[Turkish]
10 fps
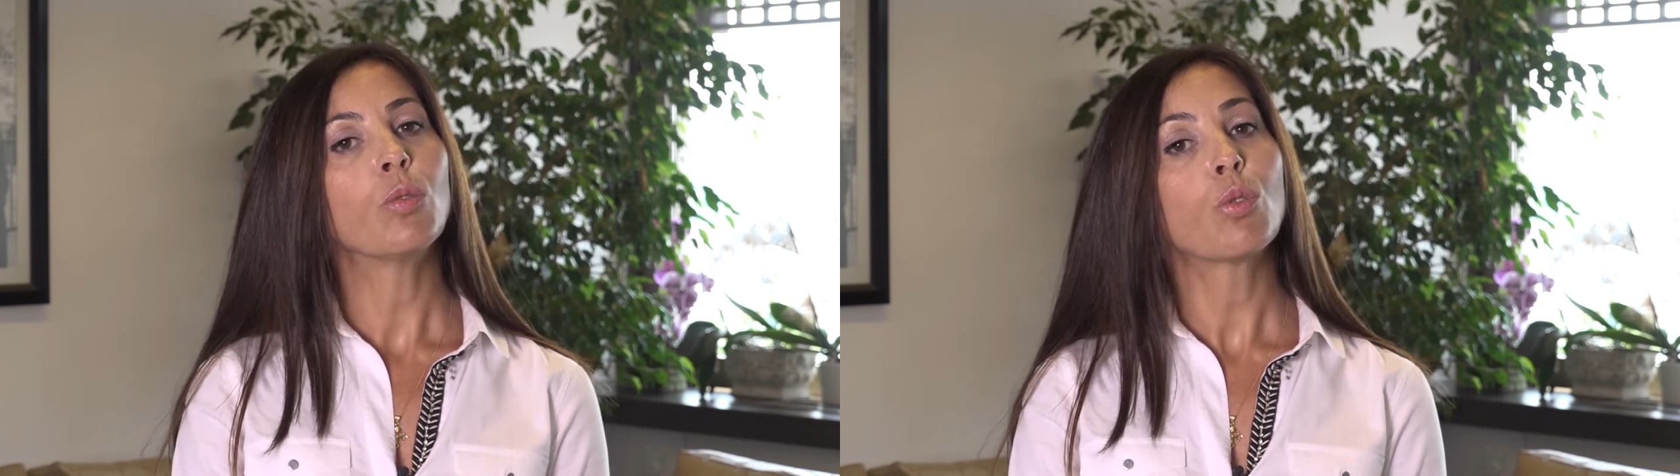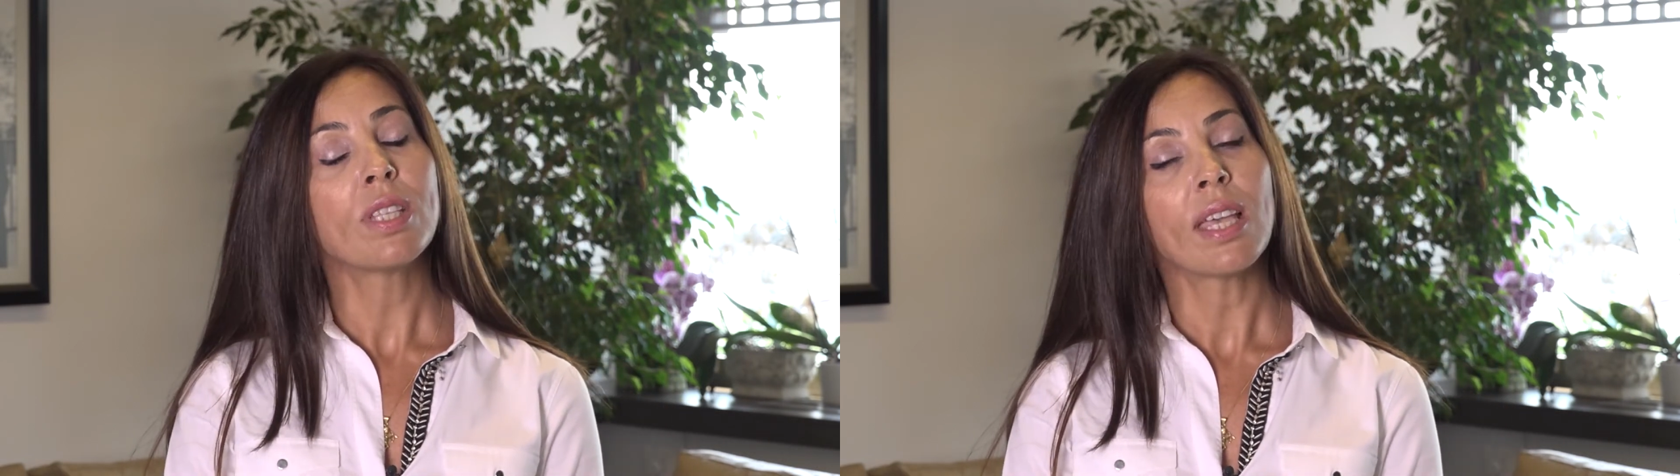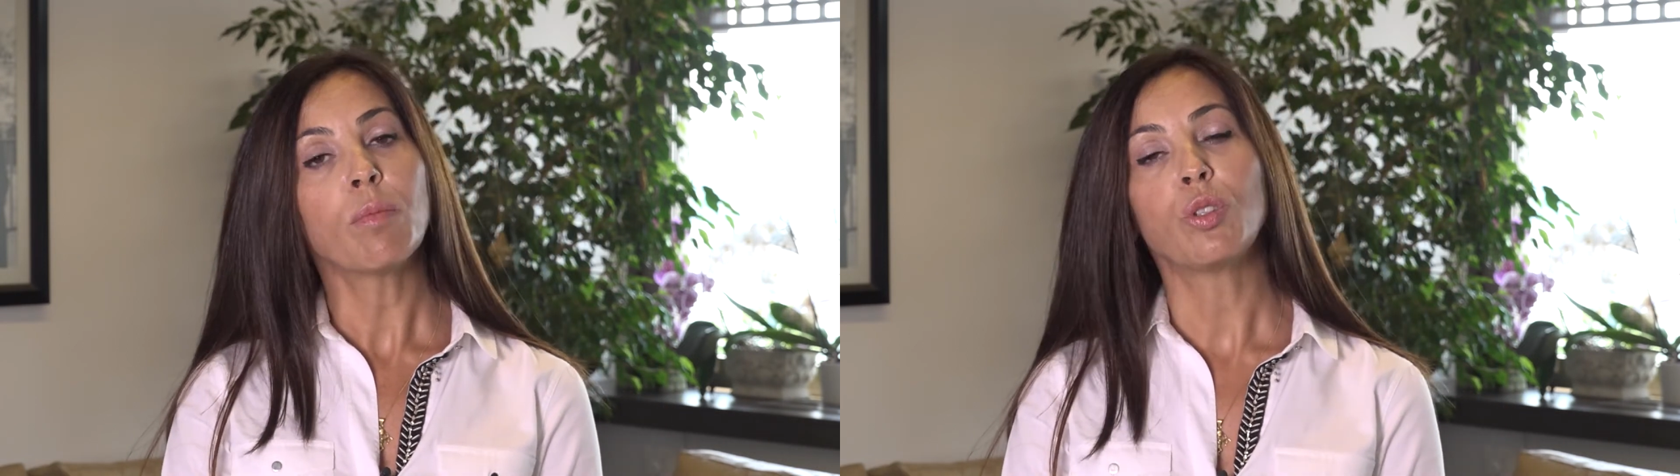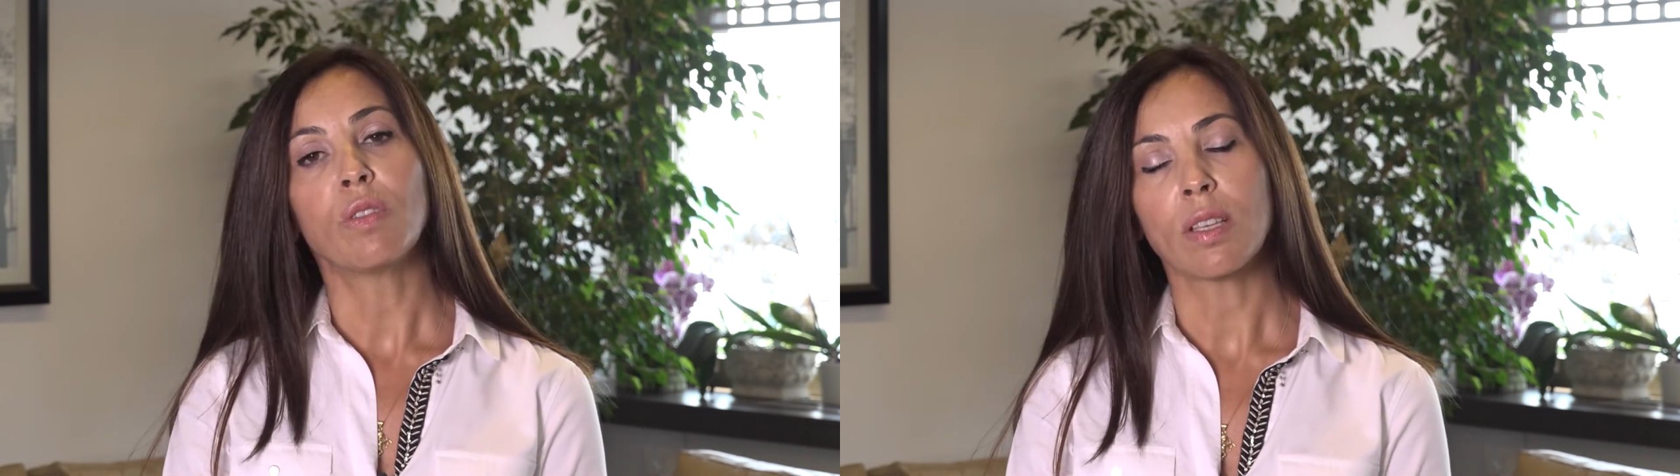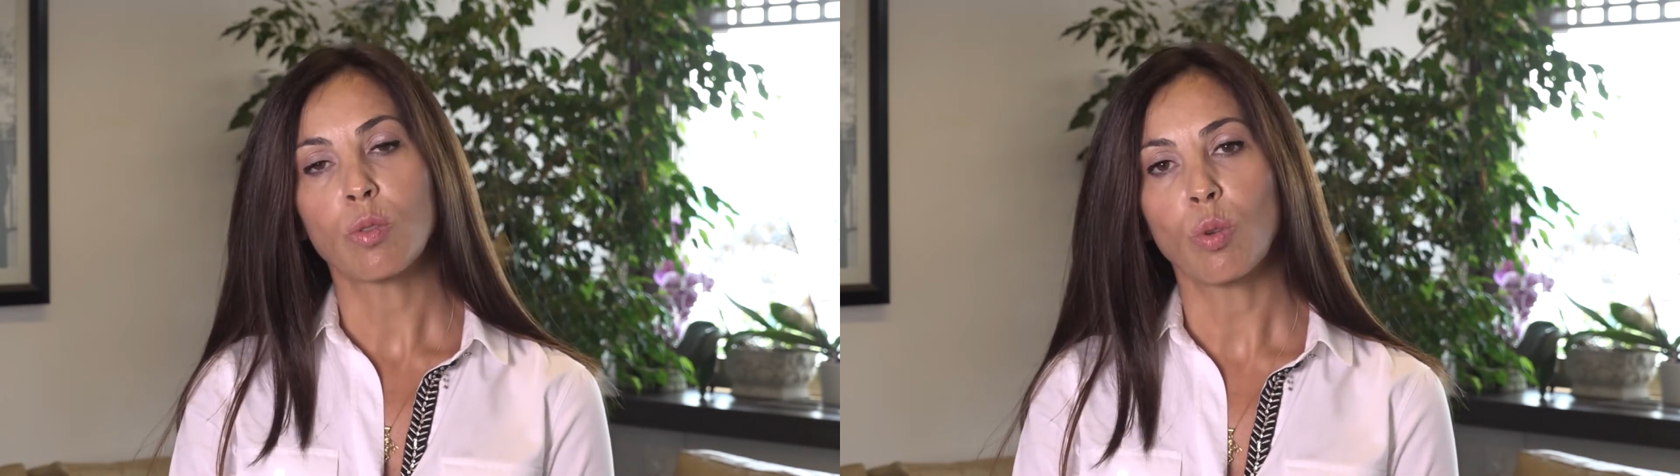yüksek
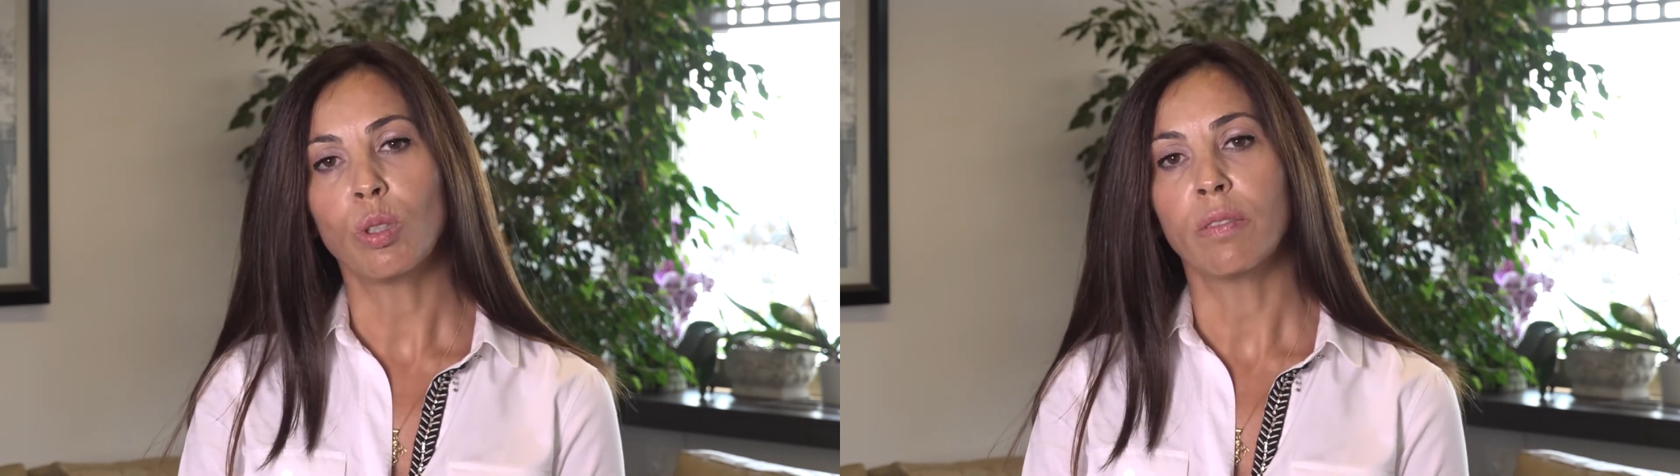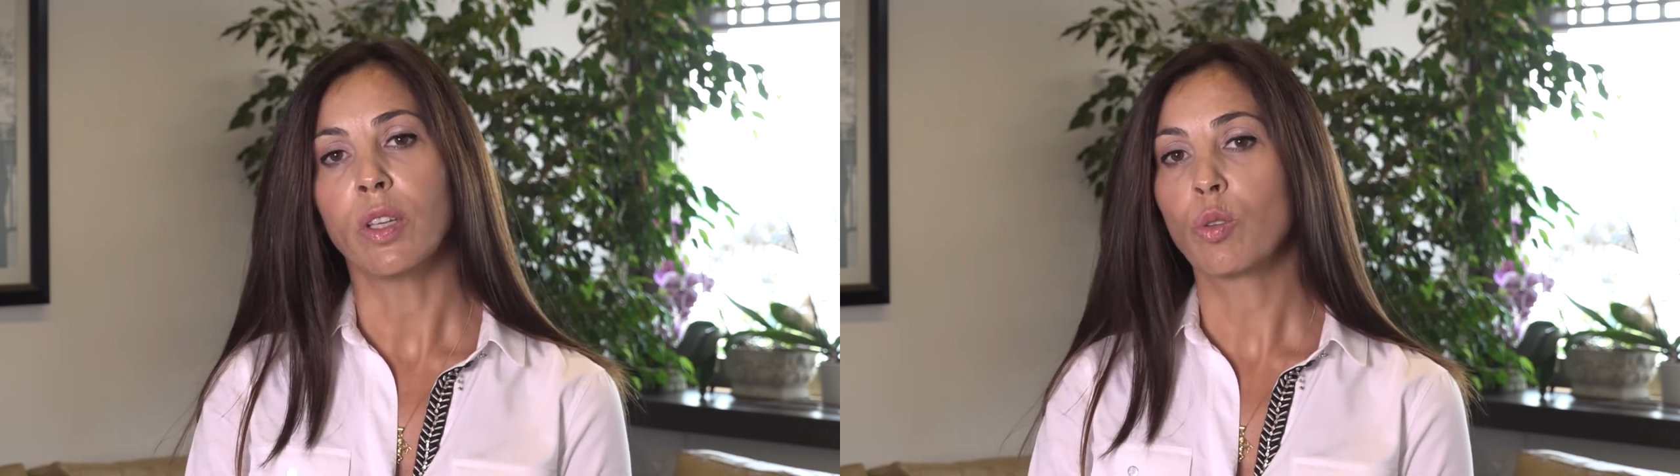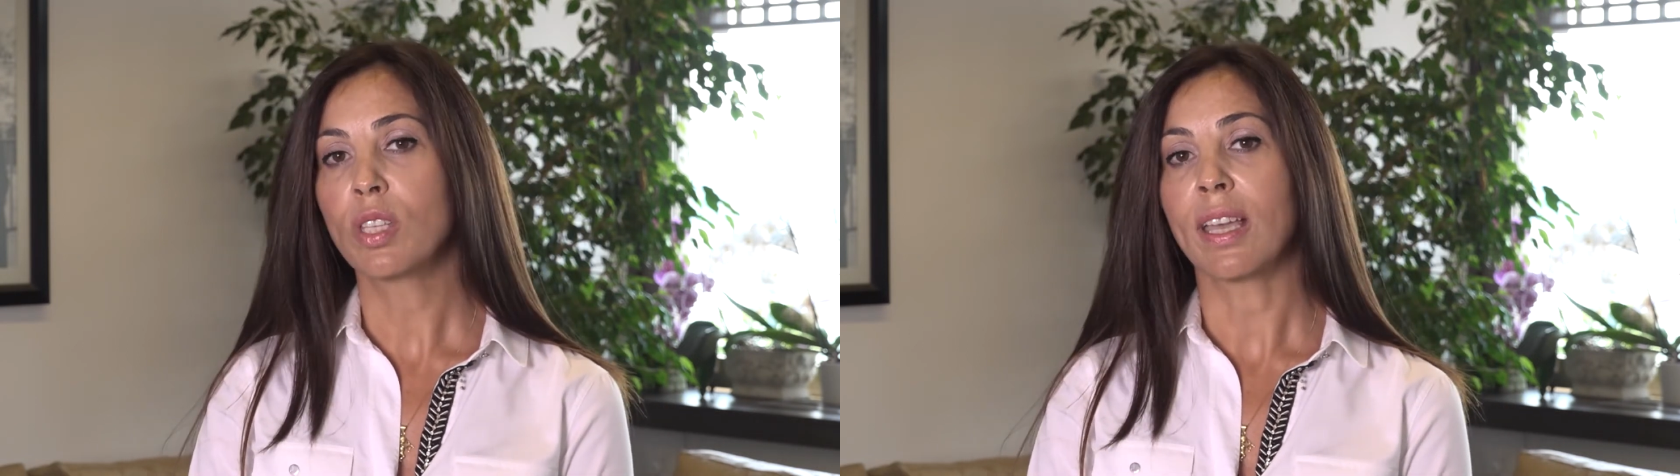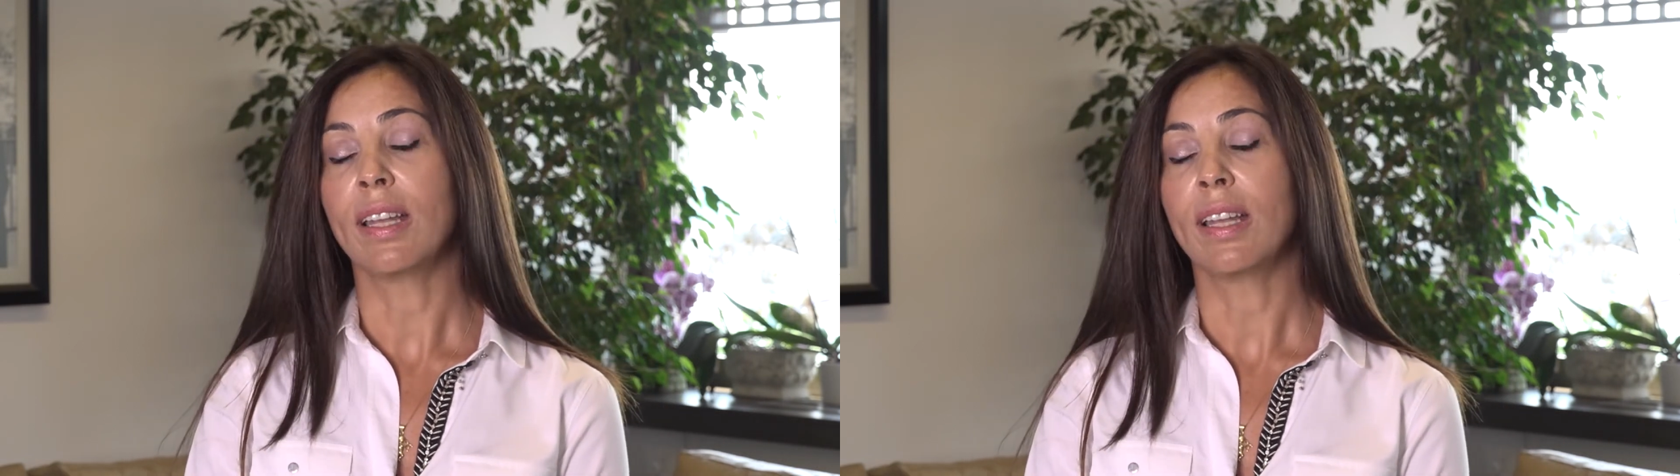motivasyonla ve yüksek